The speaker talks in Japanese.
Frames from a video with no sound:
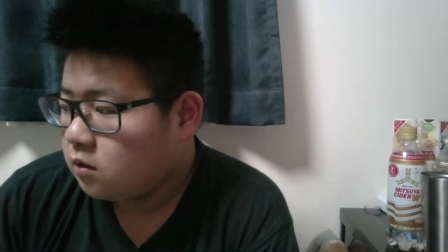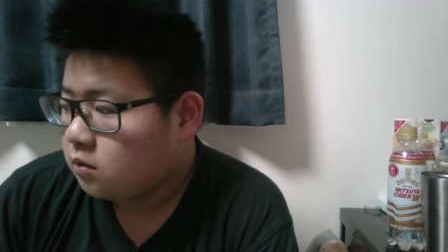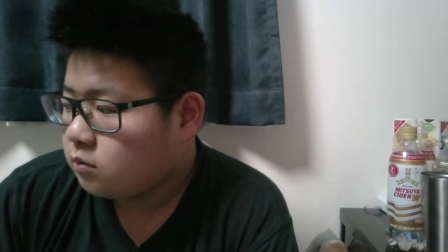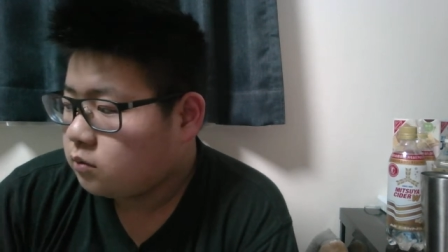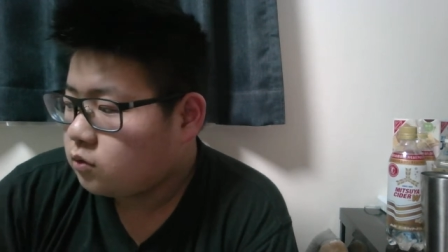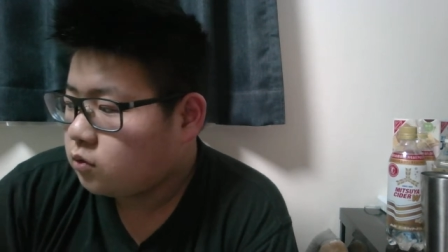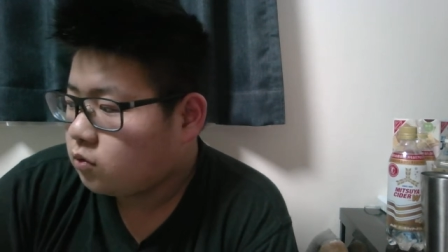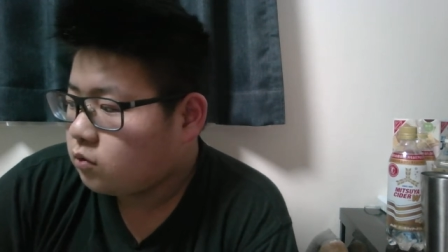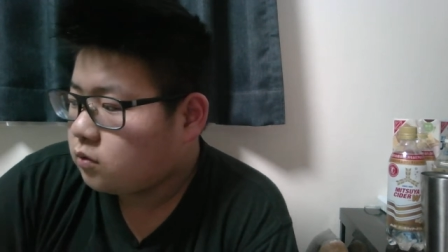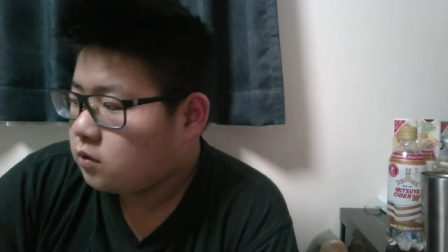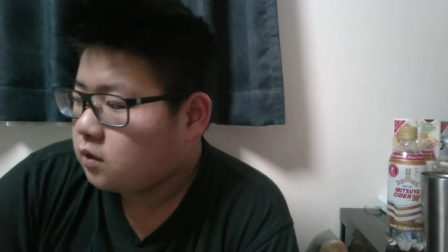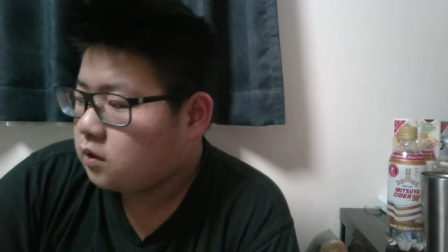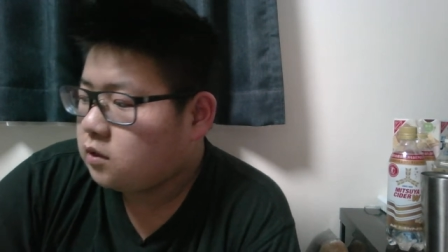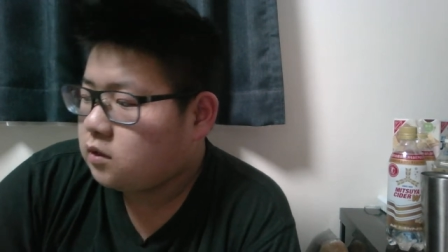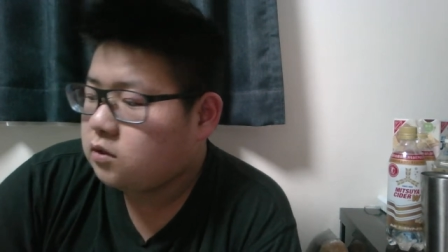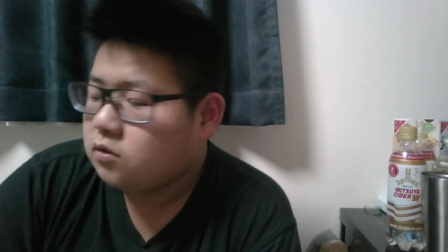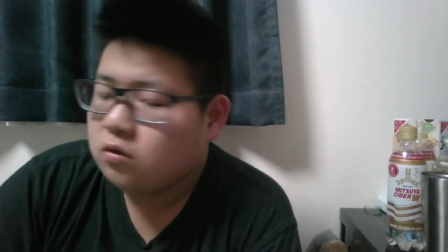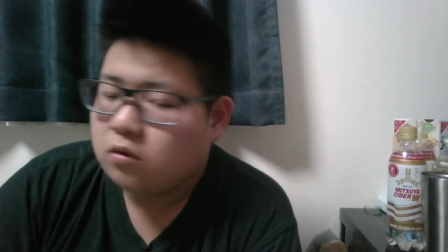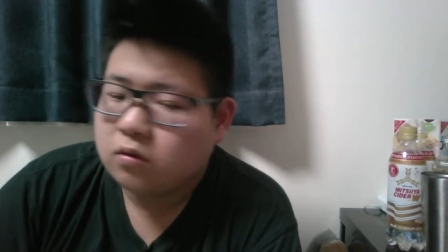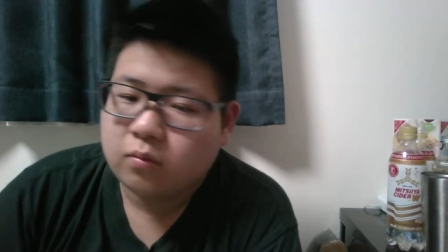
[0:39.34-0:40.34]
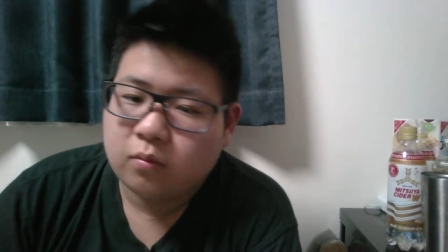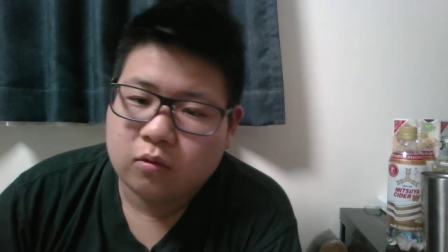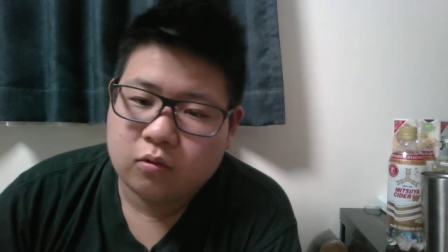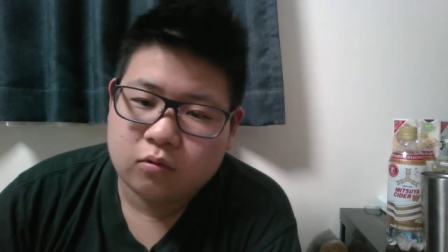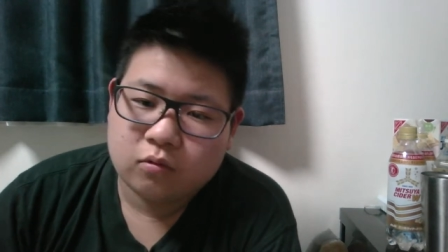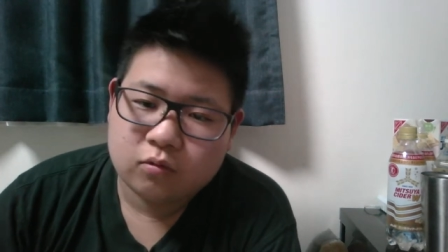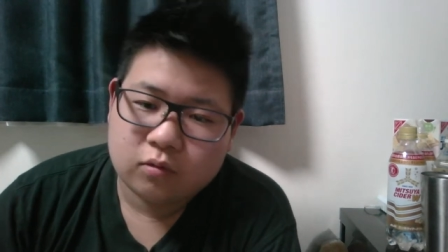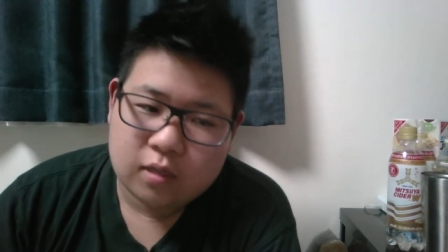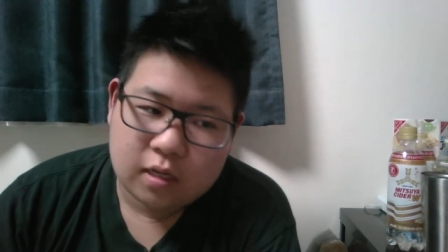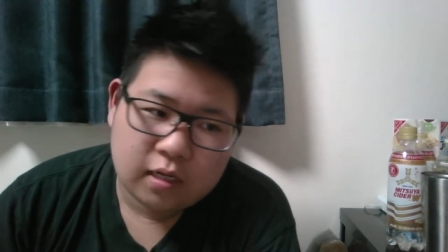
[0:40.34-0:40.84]
そんなひどいも
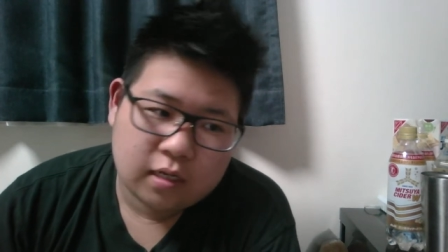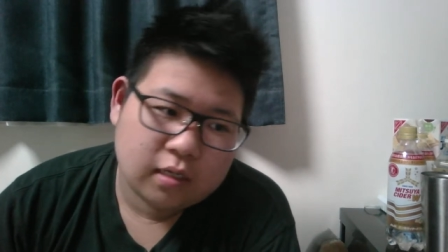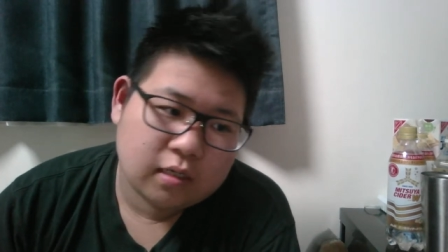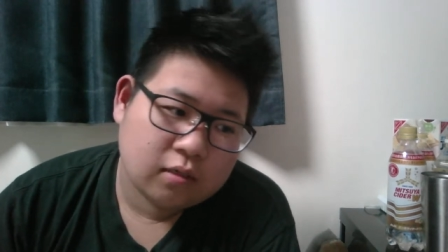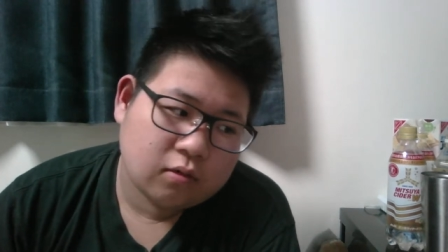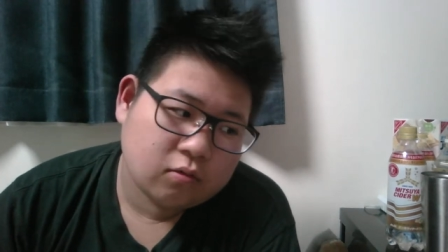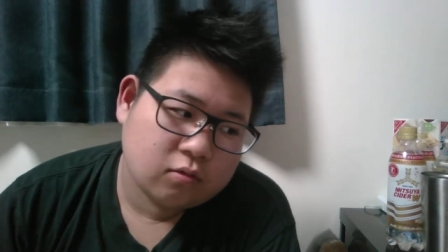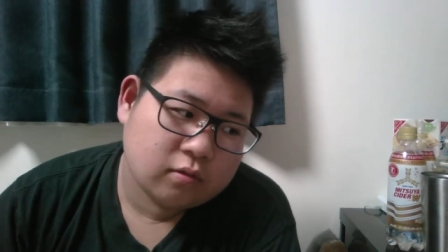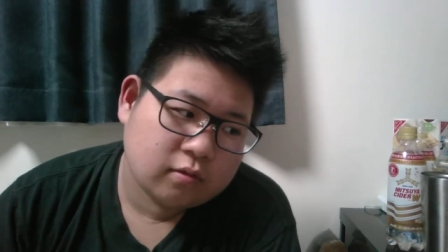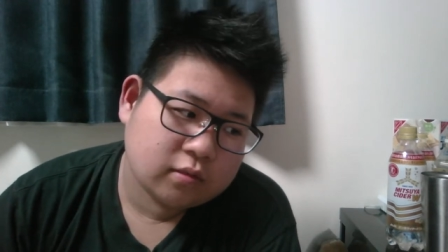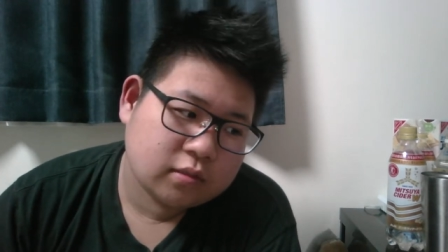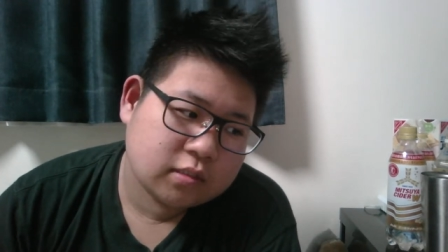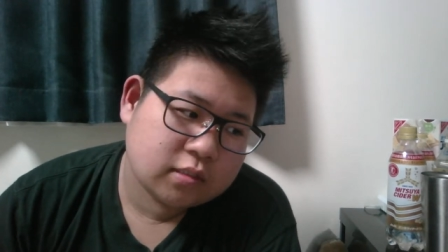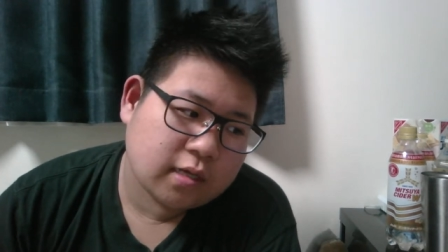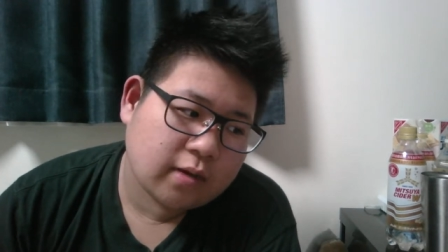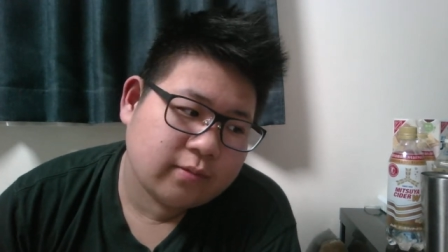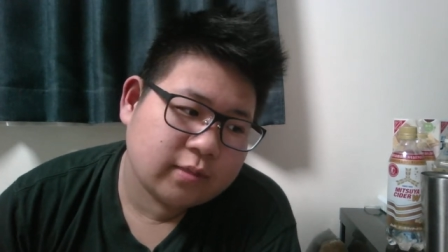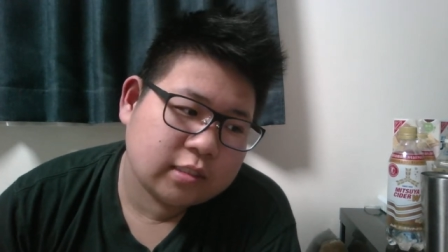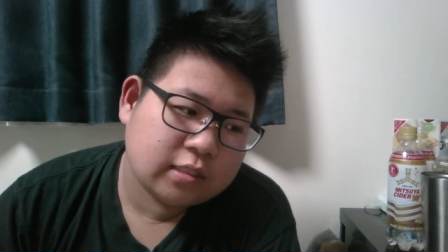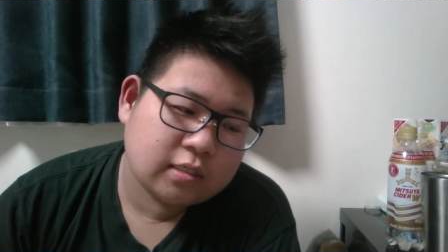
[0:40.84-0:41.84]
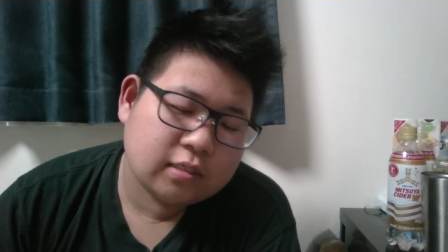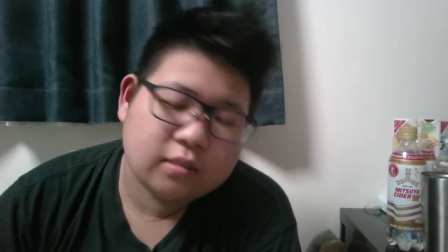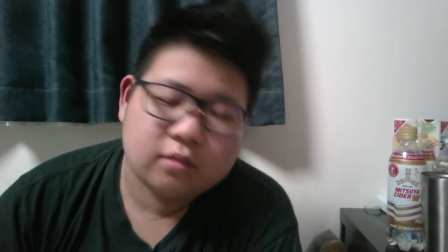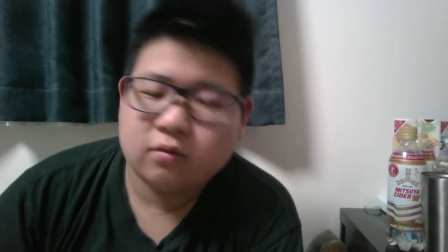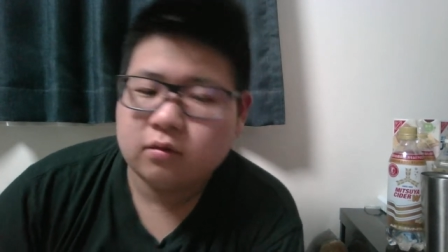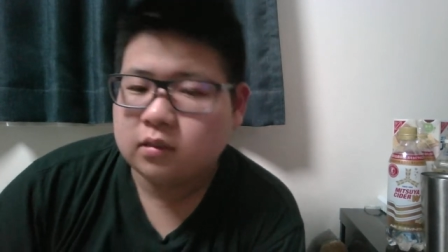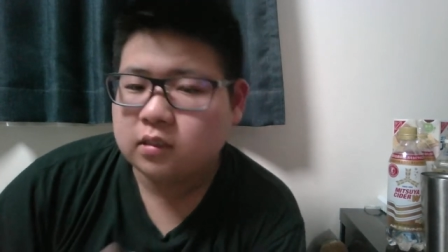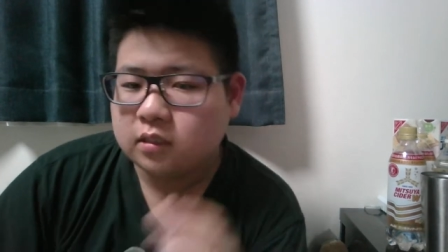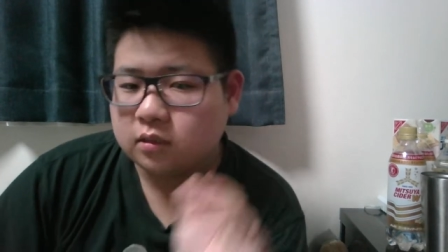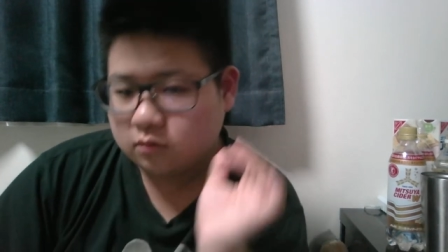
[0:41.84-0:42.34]
んをね、俺はつかまされた
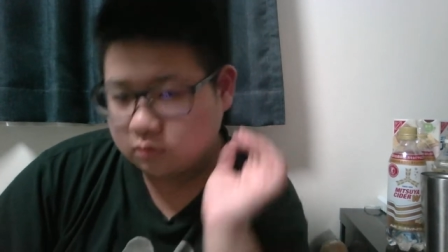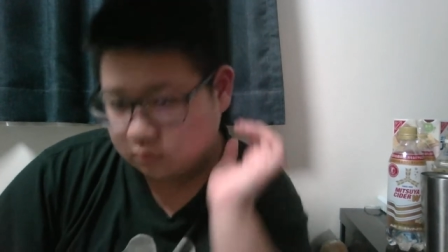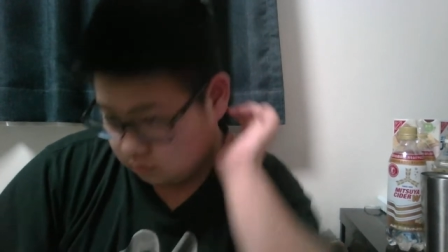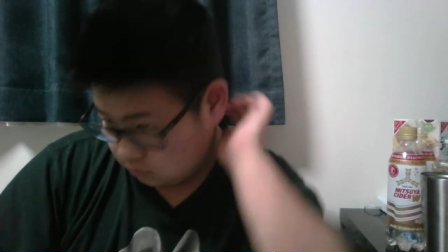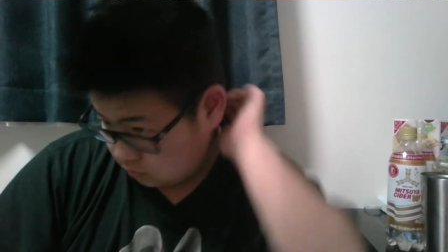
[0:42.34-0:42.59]
わけよ。